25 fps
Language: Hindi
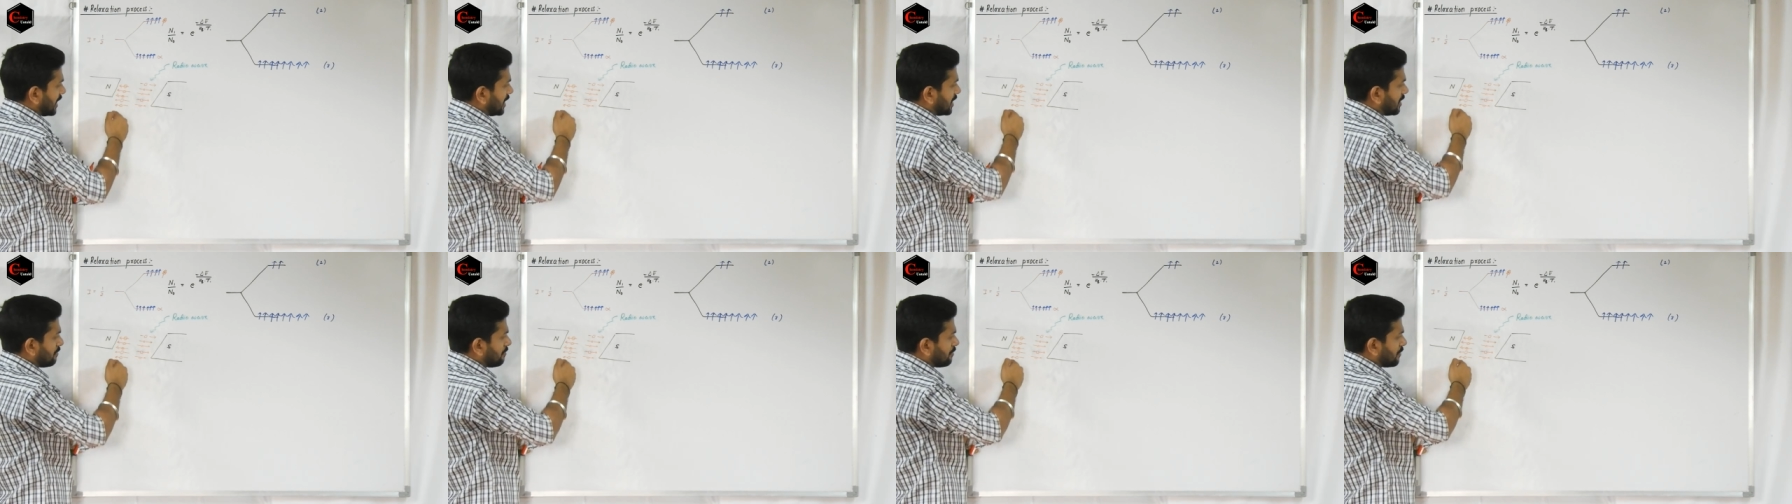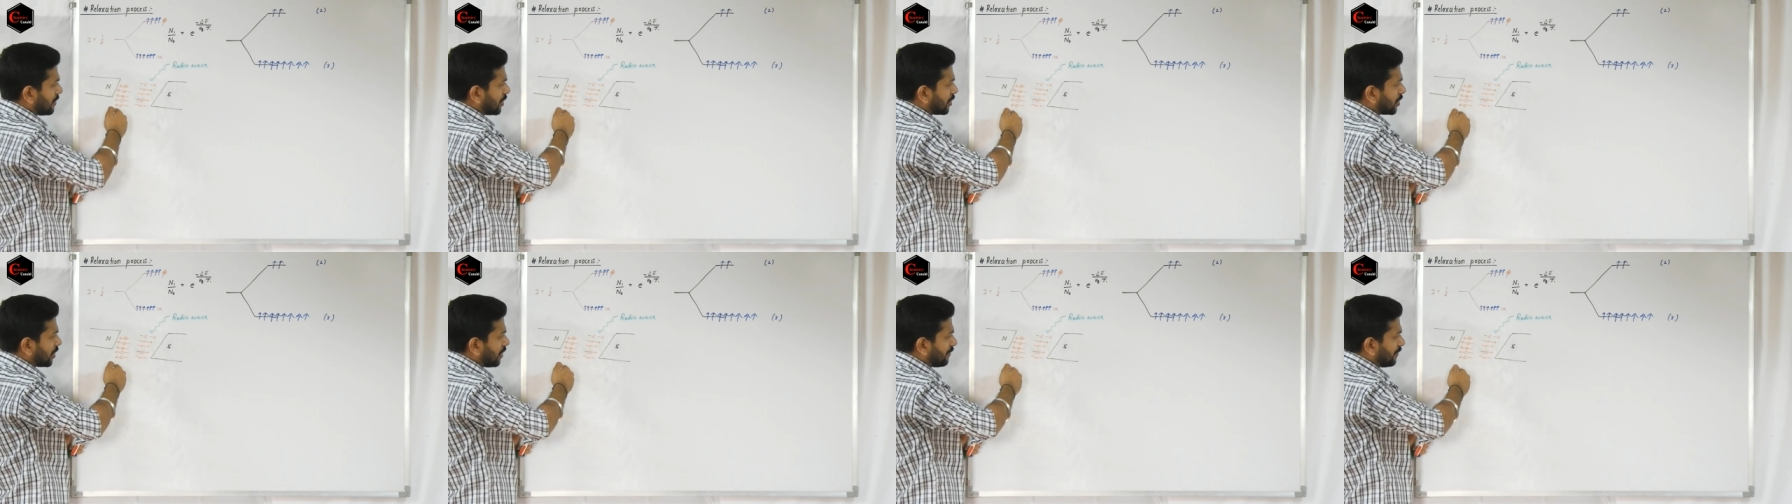
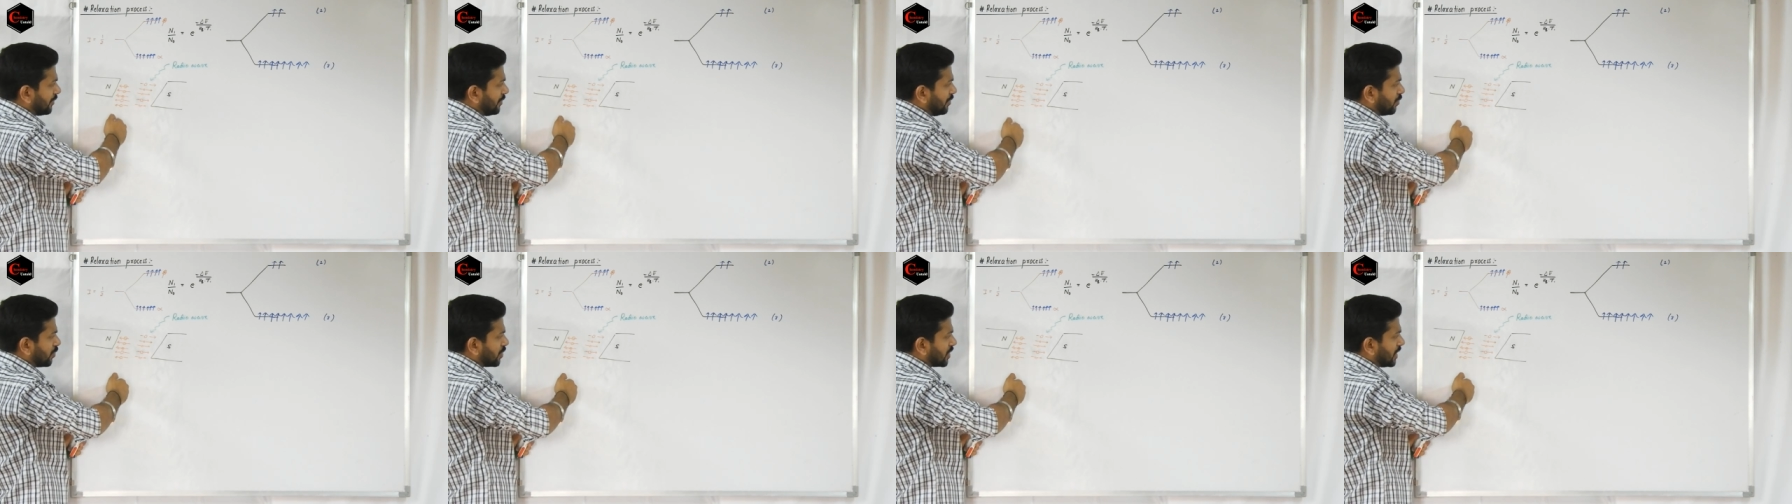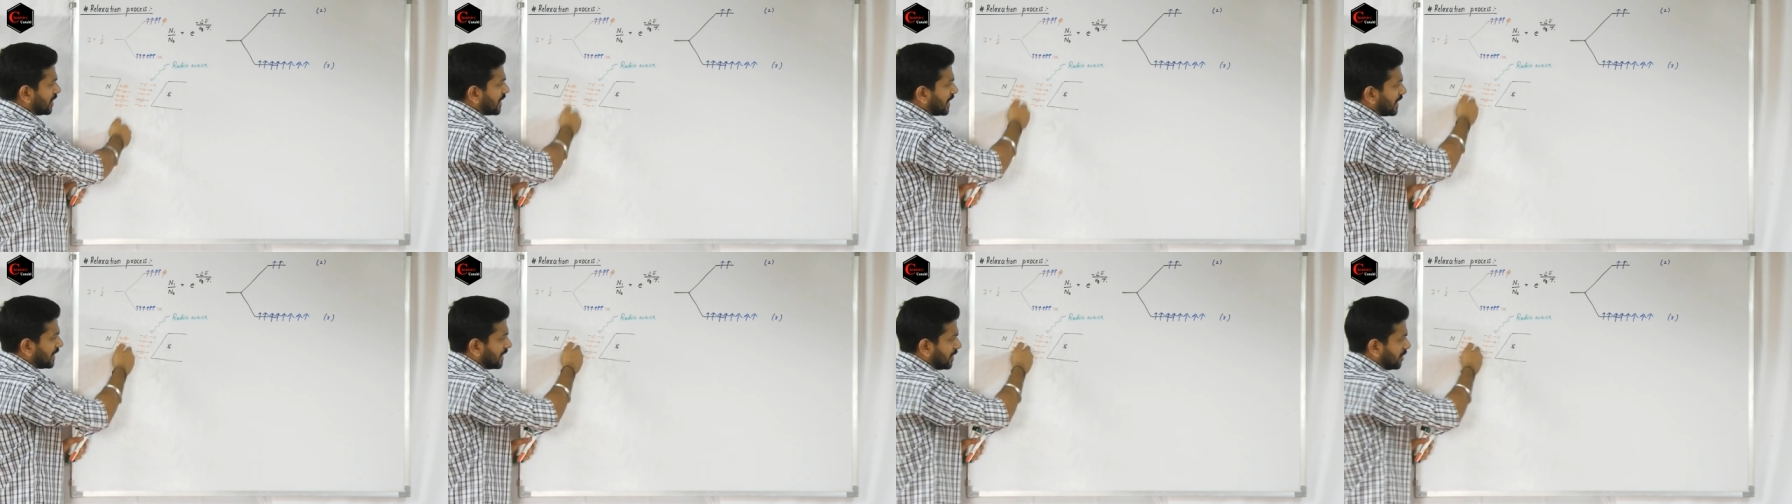नंबर ऑफ
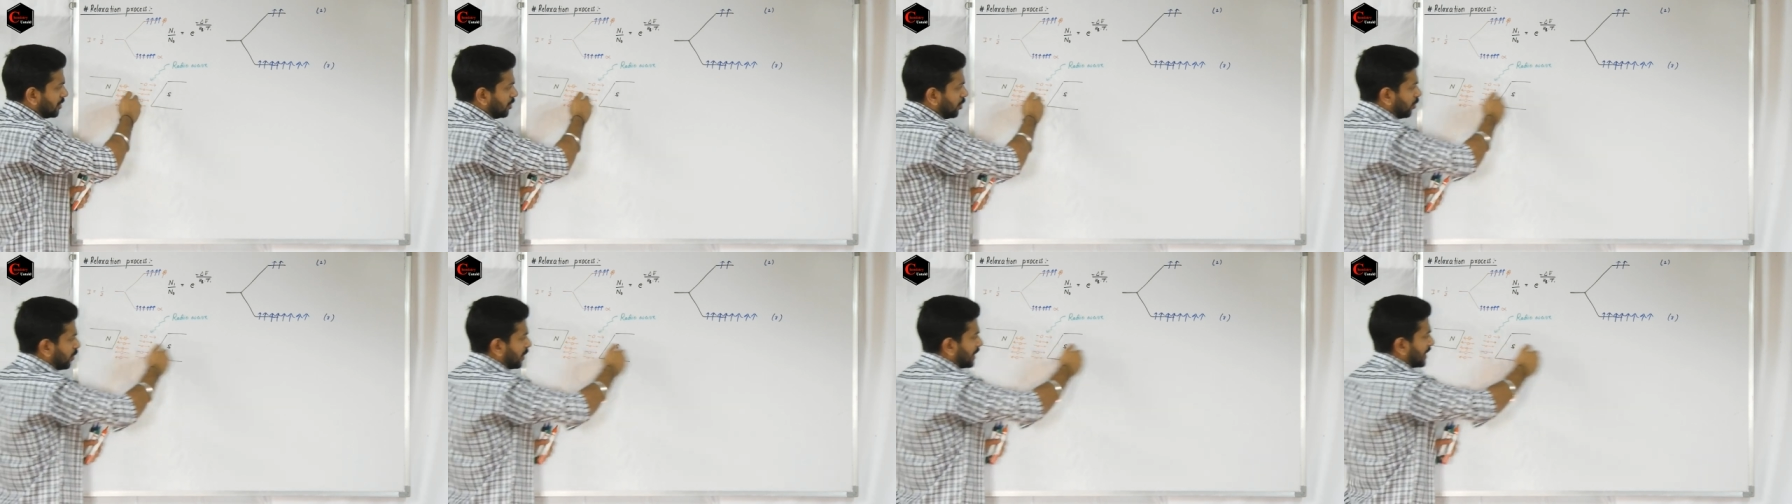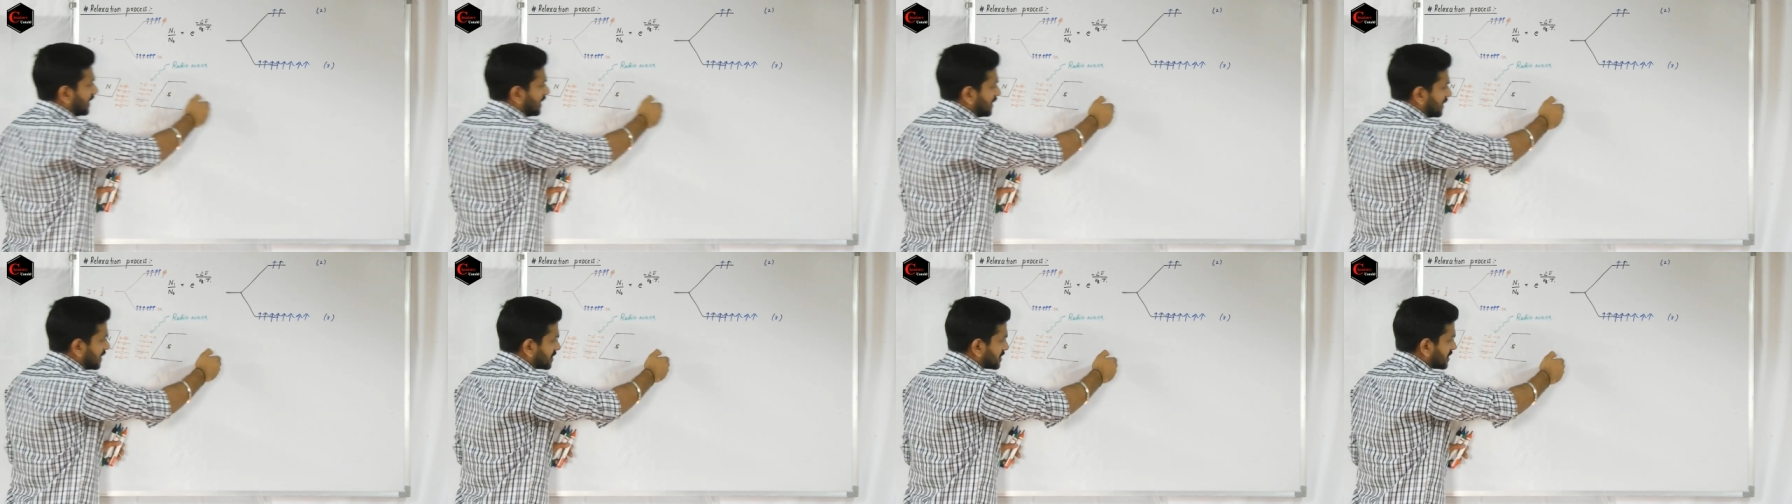न्यूक्लिया इन लोअर
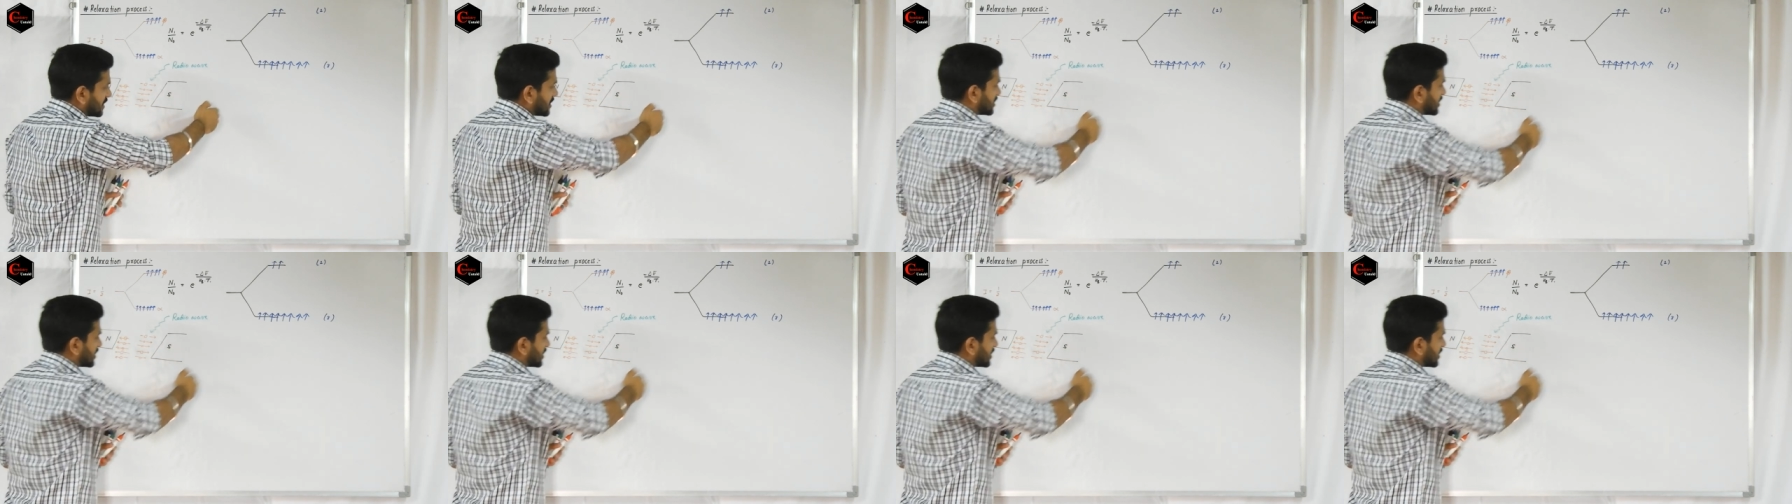एनर्जी